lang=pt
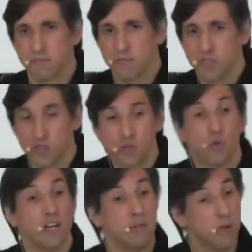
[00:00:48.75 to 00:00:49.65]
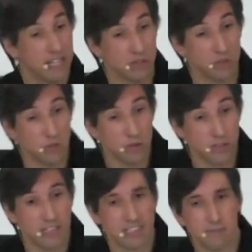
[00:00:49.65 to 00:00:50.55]
seus
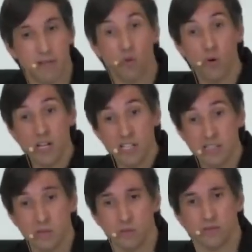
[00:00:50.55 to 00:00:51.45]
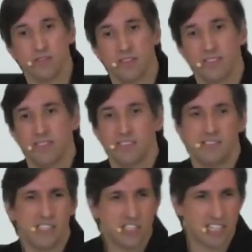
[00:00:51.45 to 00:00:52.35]
colaboradores pelo ano
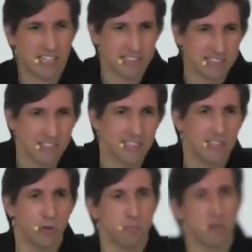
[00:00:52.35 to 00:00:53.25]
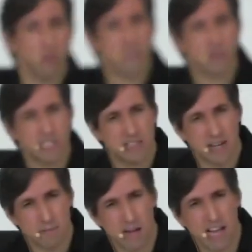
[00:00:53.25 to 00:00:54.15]
dedicação, pelo ano de
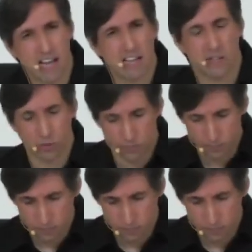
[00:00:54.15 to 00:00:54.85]
trabalho.